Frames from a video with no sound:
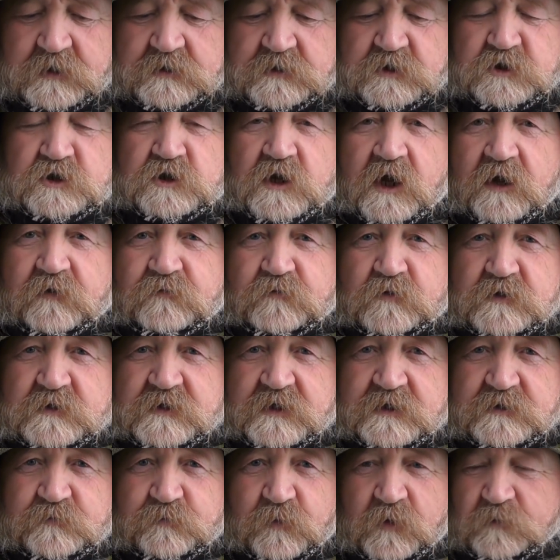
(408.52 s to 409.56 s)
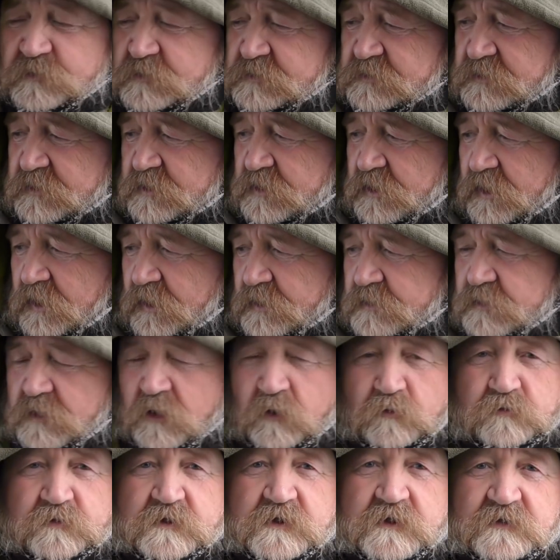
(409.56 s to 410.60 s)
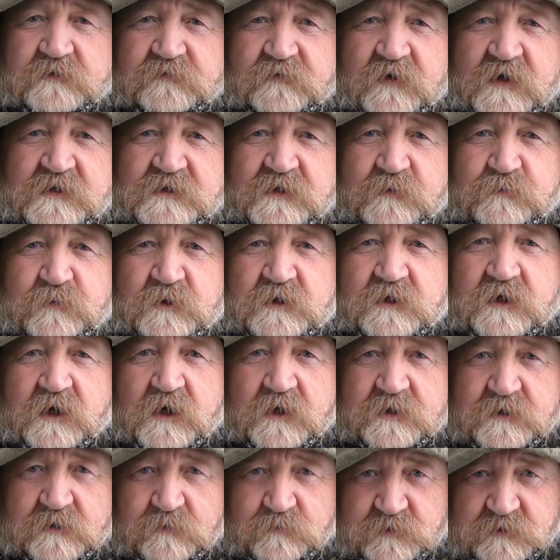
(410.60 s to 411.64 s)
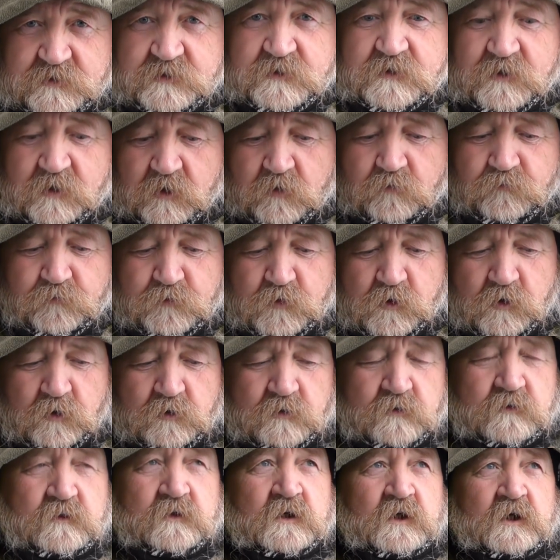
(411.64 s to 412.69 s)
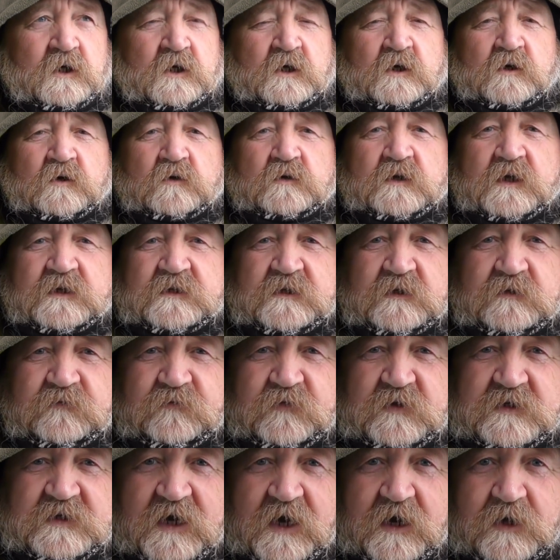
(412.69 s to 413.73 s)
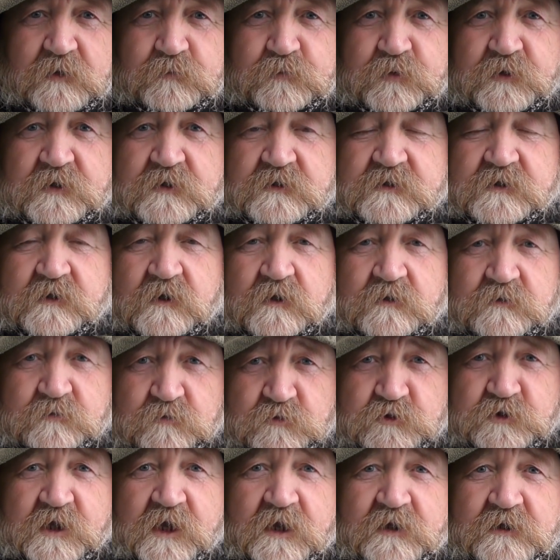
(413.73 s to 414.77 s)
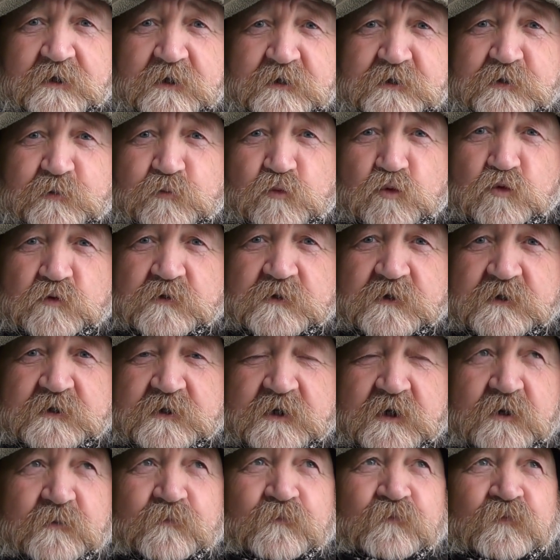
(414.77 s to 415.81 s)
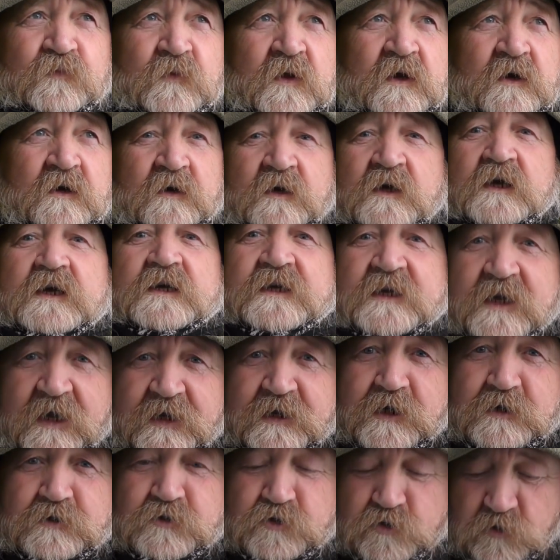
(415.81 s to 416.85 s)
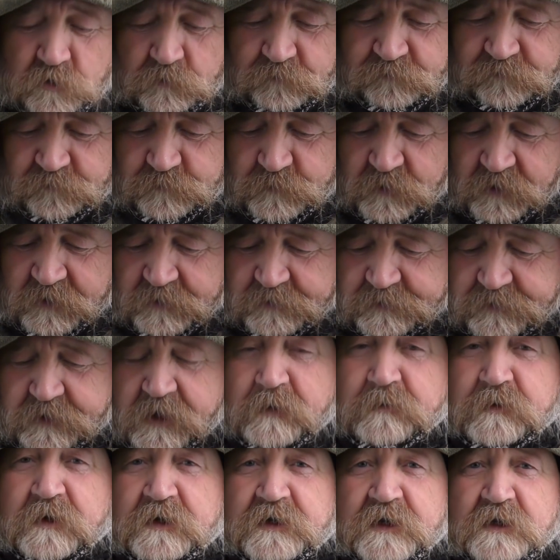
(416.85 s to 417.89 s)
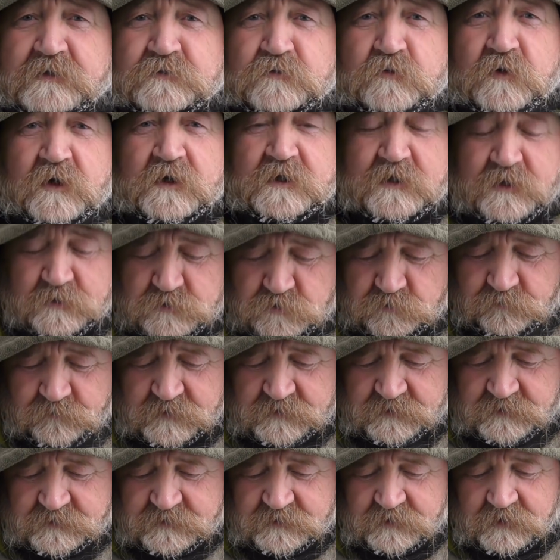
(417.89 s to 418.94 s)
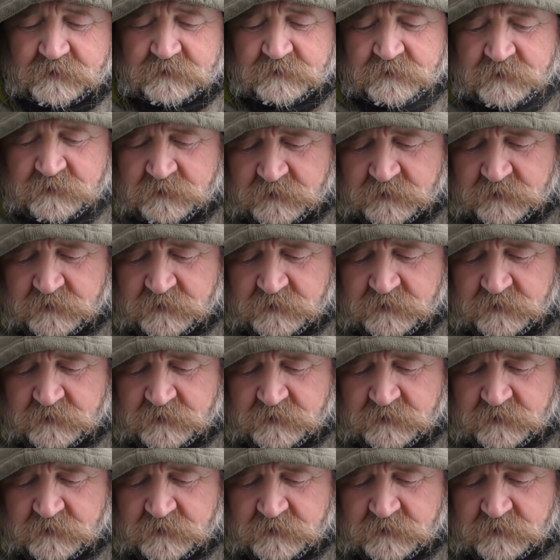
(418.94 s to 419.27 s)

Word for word: Die schneiden wir uns jetzt mal ein bisschen klein, hauen die ins Wasser mit rein, damit die aufkochen. Und das sind Vitalpilze, also stärken das Immunsystem. Ich kenne keinen Schnupfen mehr, aber dazu hat er ja schon was gesagt.